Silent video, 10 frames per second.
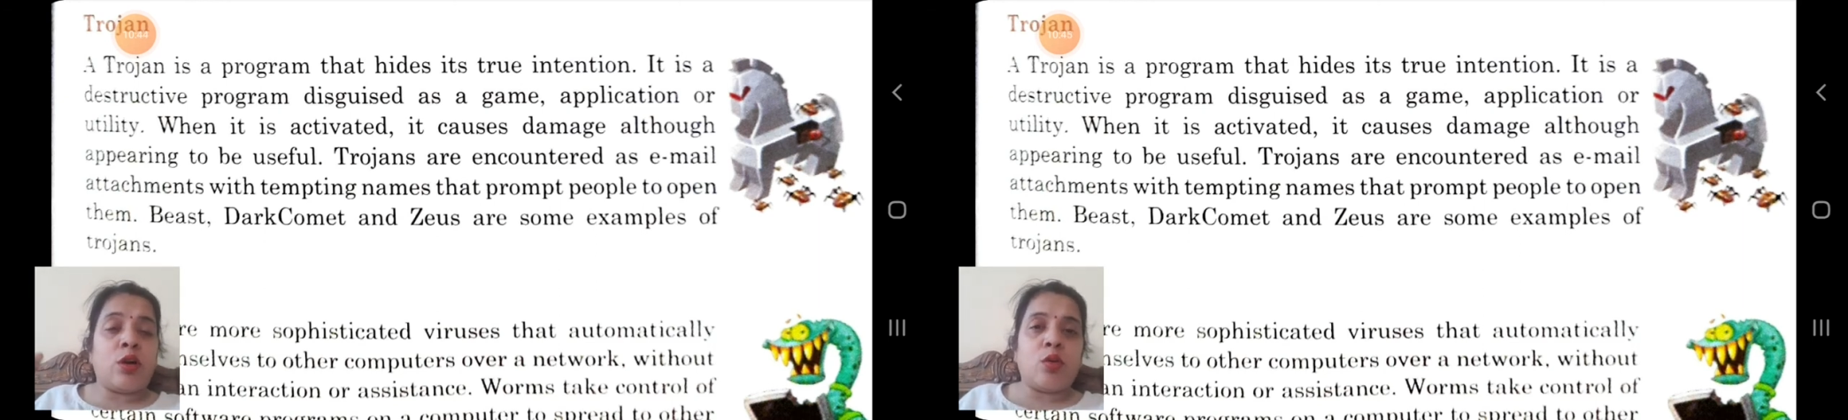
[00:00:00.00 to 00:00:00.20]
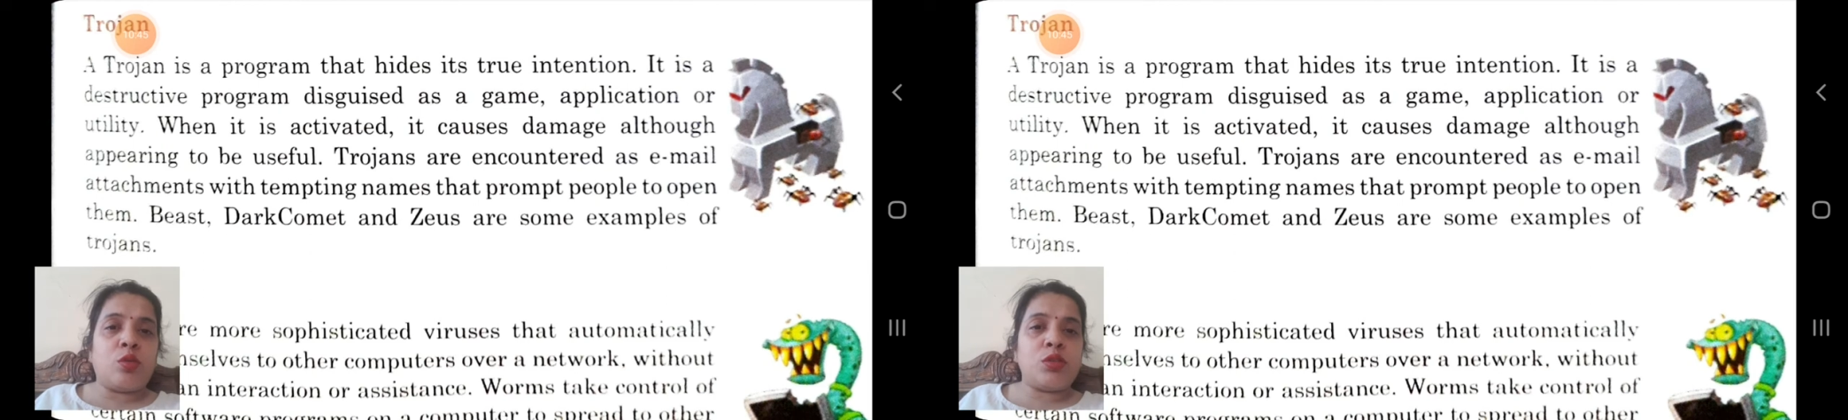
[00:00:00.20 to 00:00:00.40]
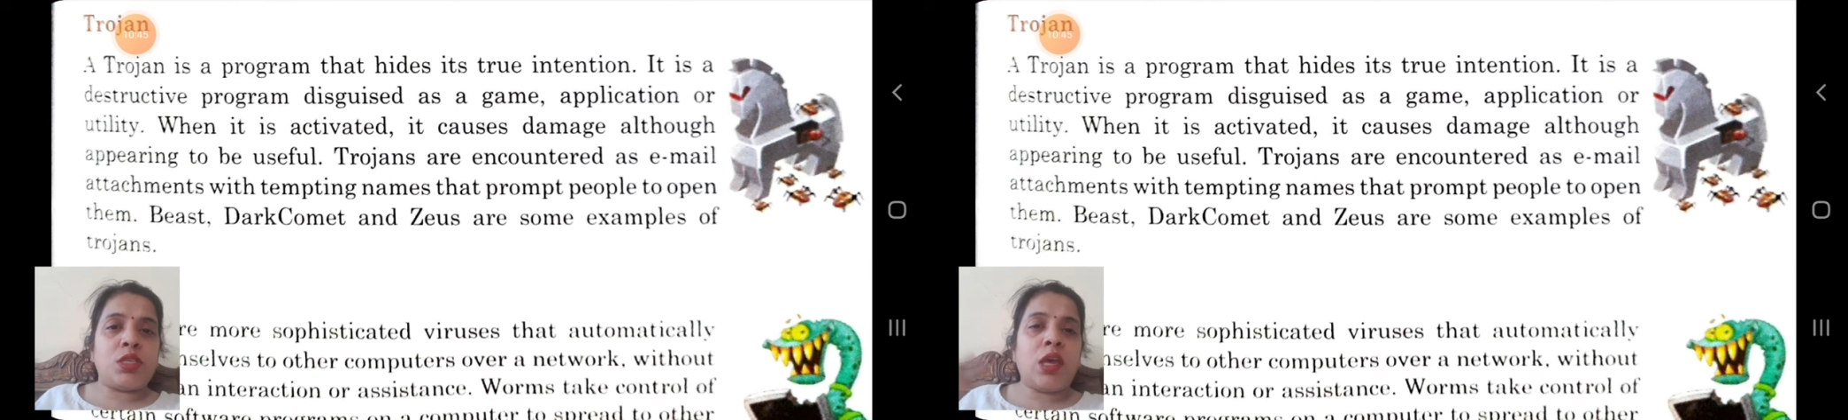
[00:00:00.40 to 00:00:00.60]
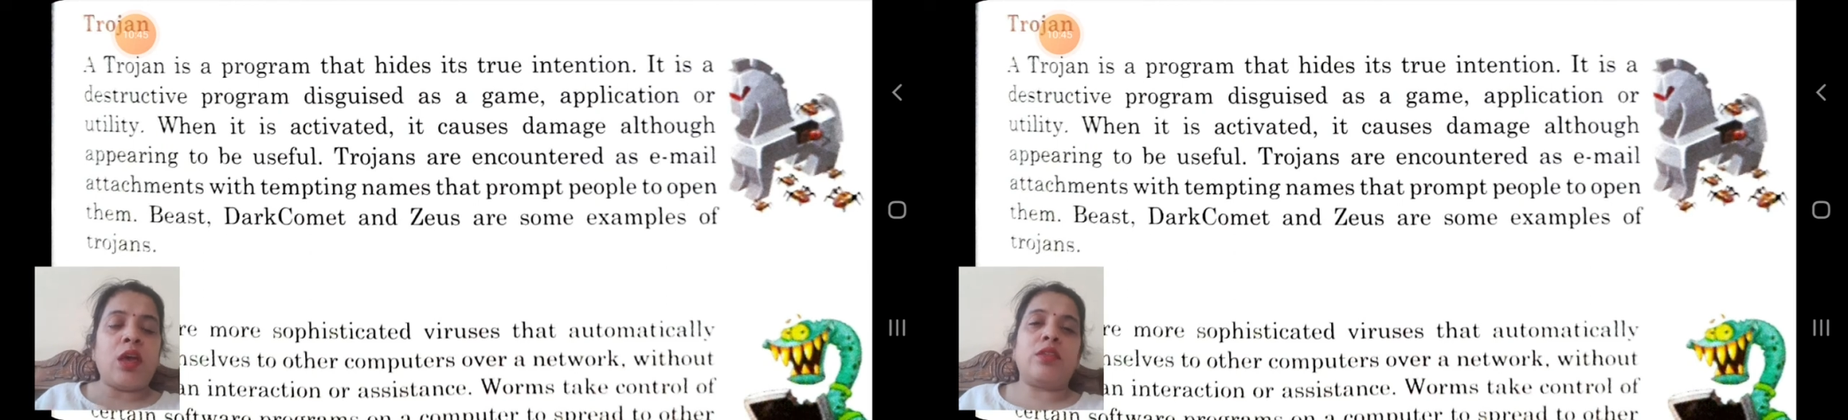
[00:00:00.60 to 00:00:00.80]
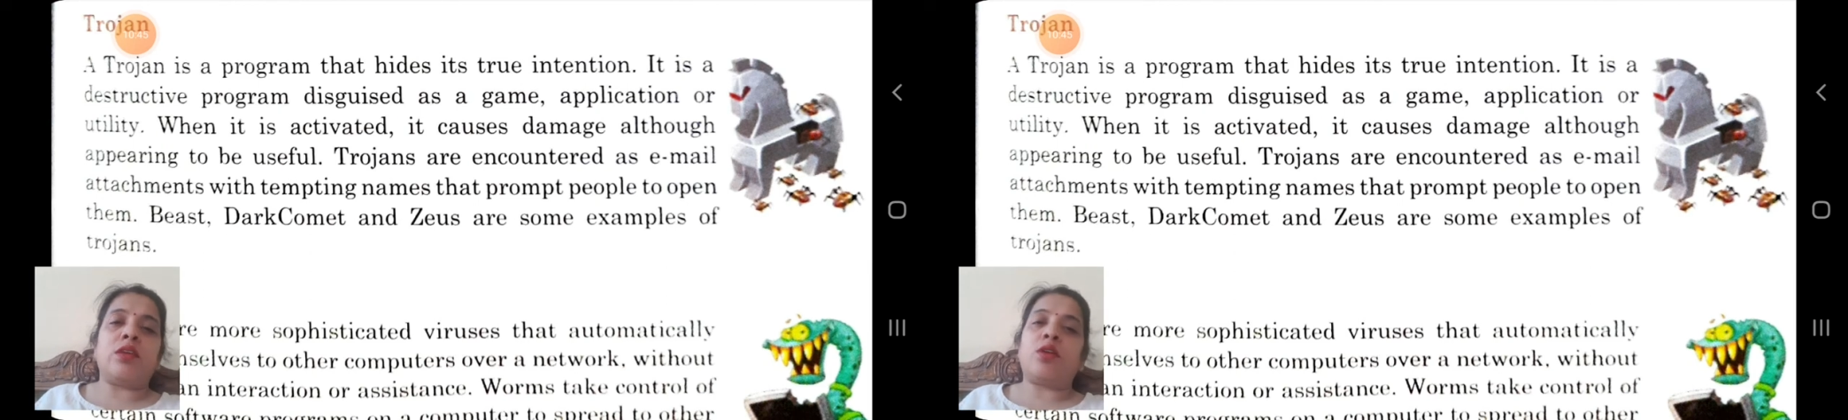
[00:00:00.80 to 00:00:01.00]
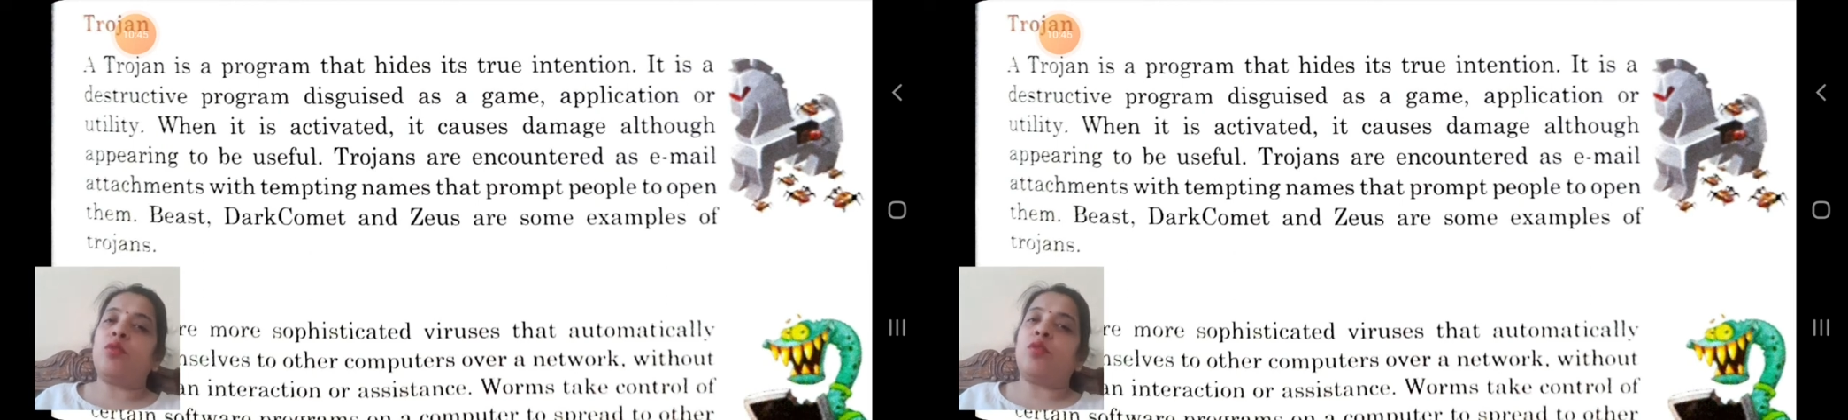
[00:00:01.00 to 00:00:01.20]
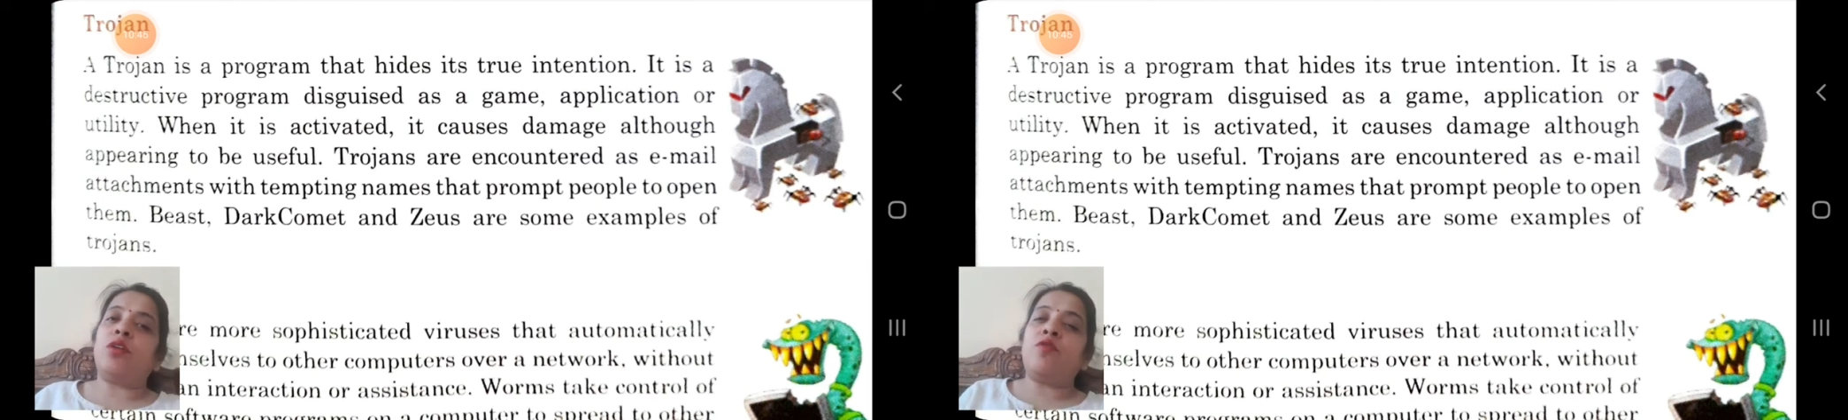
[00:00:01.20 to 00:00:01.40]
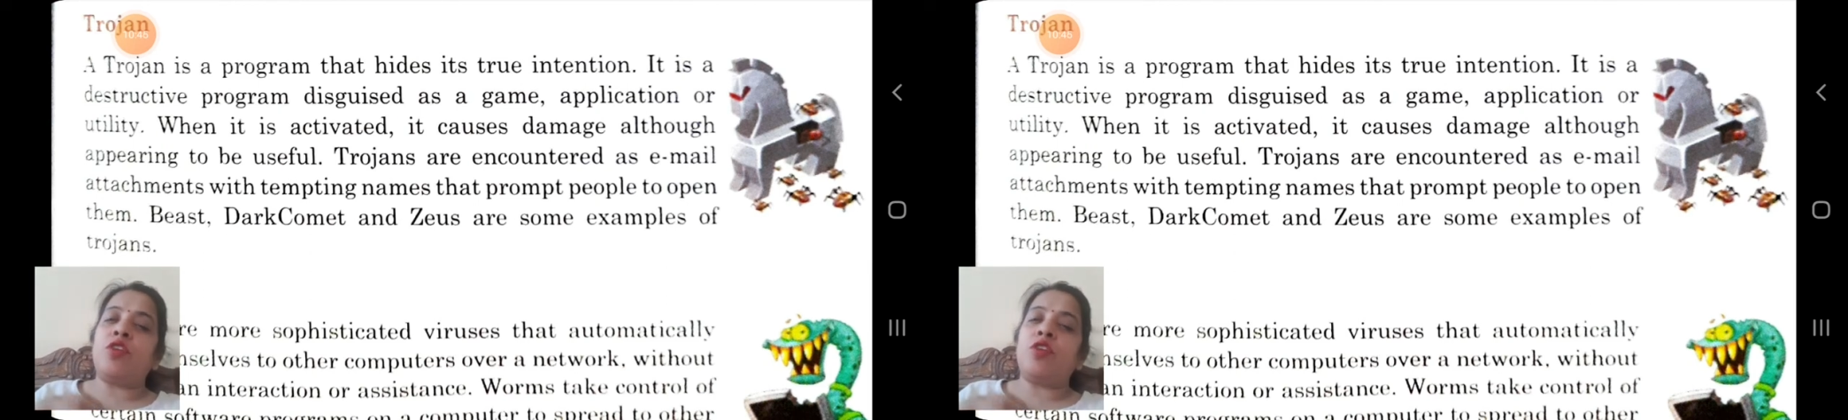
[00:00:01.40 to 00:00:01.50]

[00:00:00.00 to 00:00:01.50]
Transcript: और उसके अंदर उन्होंने